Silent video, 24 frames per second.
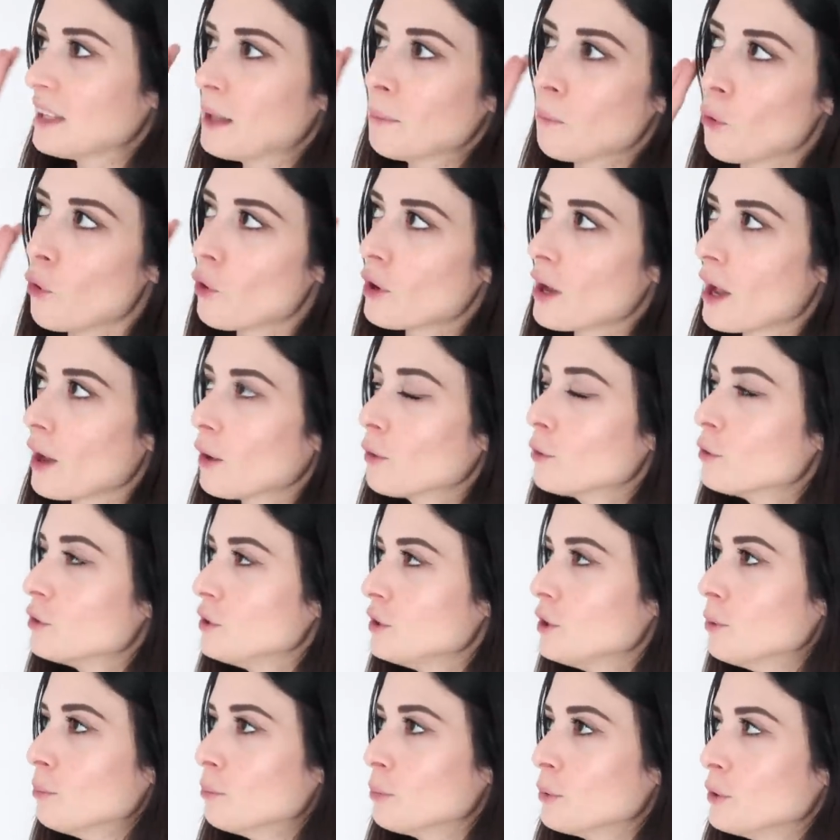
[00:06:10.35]
da mo che è così
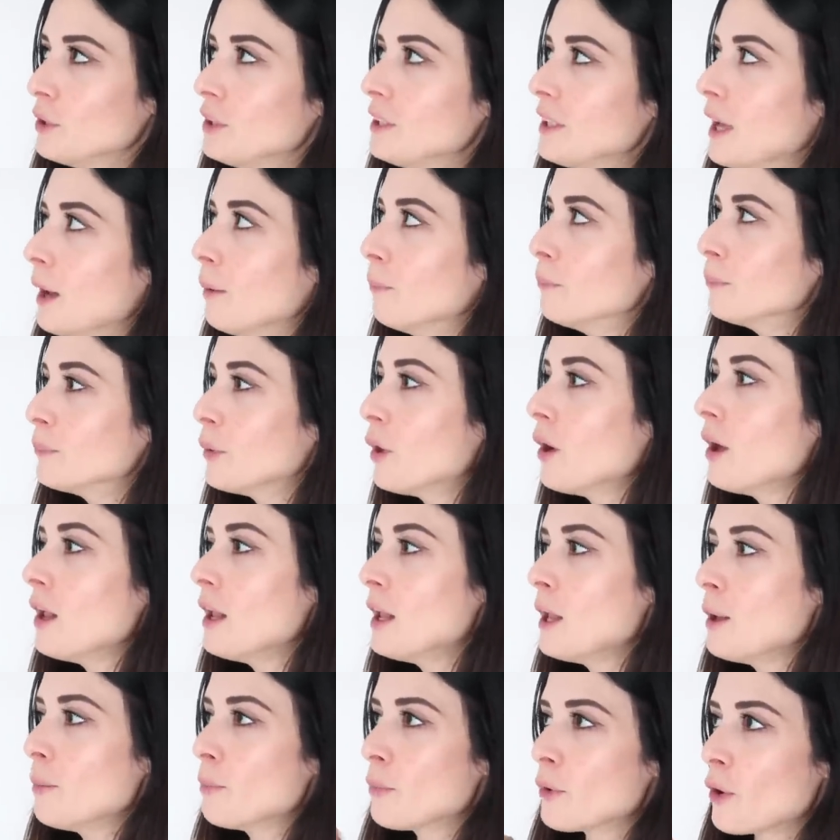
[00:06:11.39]
da un po' di tempo
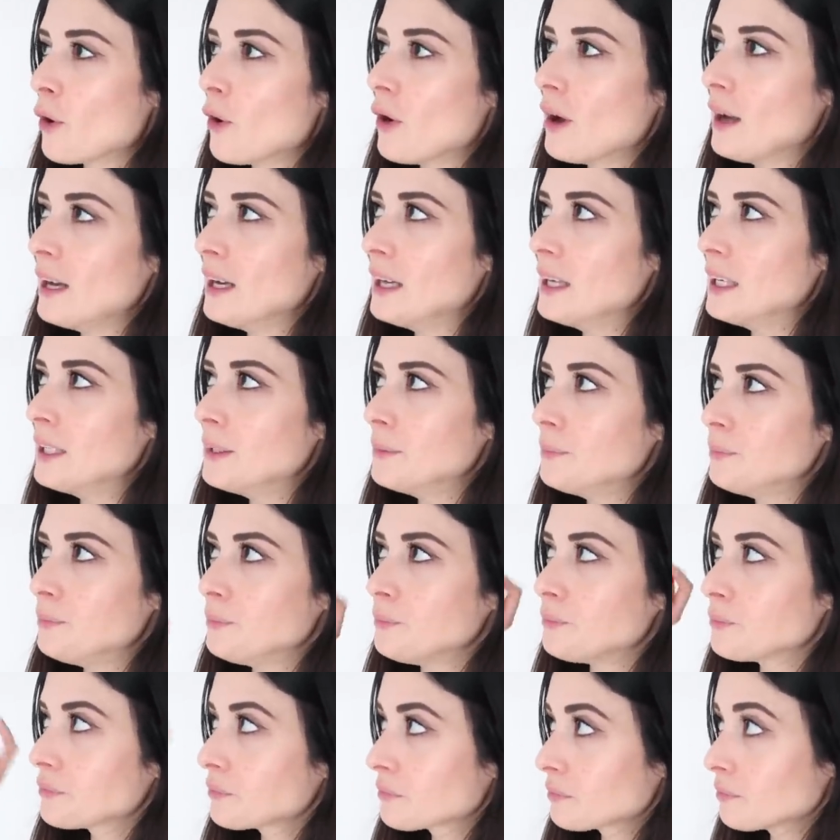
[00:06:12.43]
però
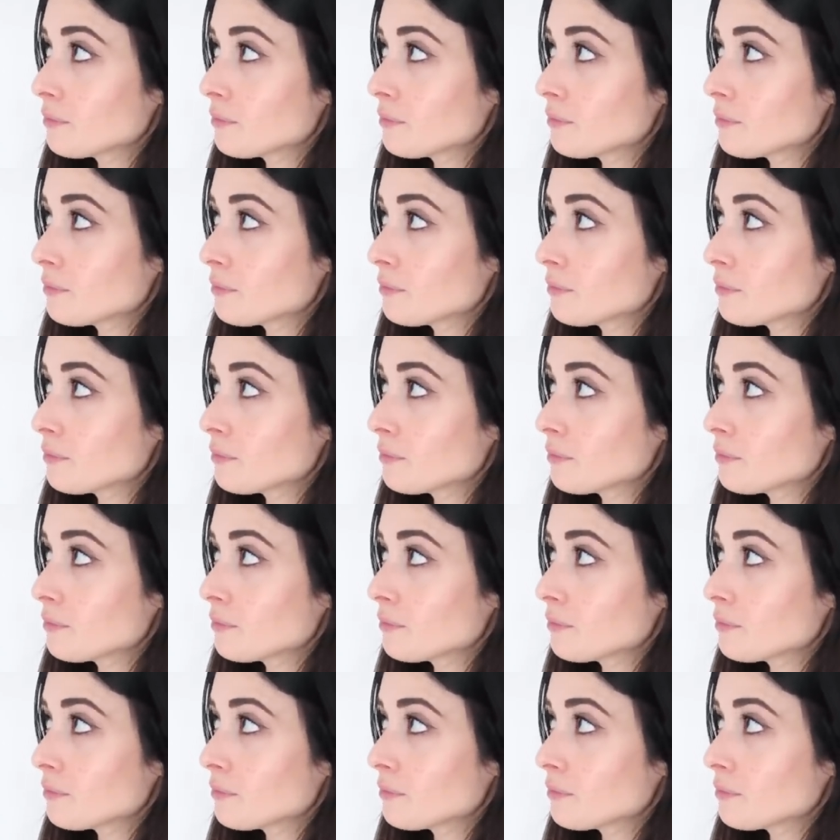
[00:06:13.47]
ehm,